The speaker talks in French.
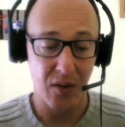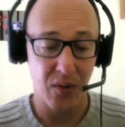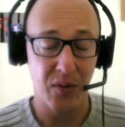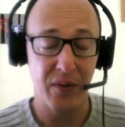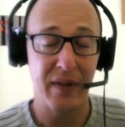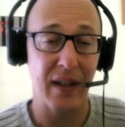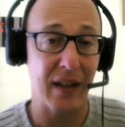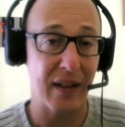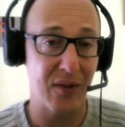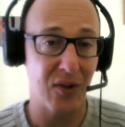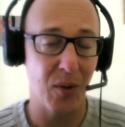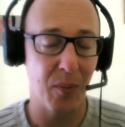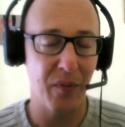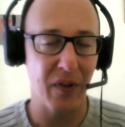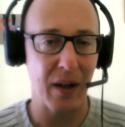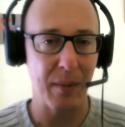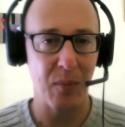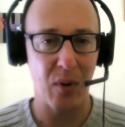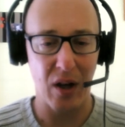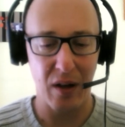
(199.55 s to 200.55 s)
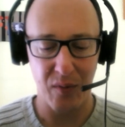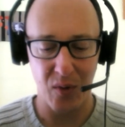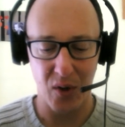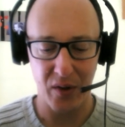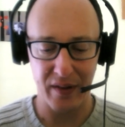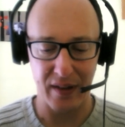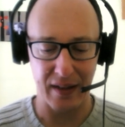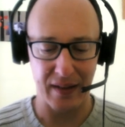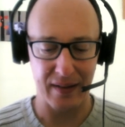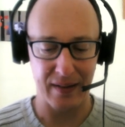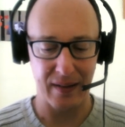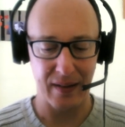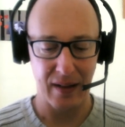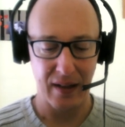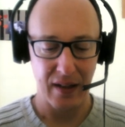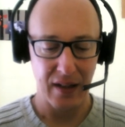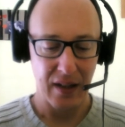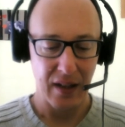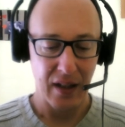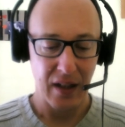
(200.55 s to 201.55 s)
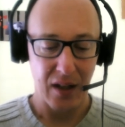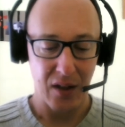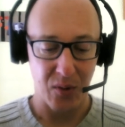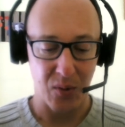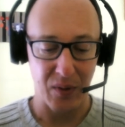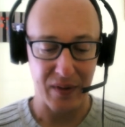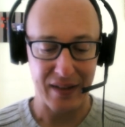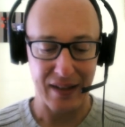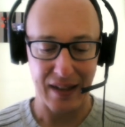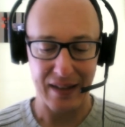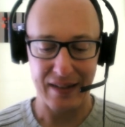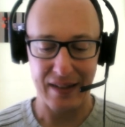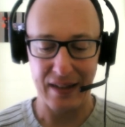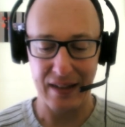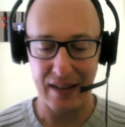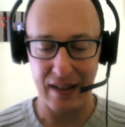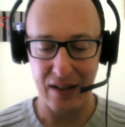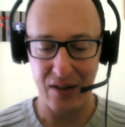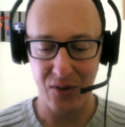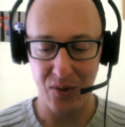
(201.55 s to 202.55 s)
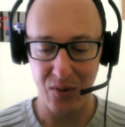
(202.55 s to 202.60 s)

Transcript: Donc ça ressemble vraiment à un vortex. Donc ça c'est quelque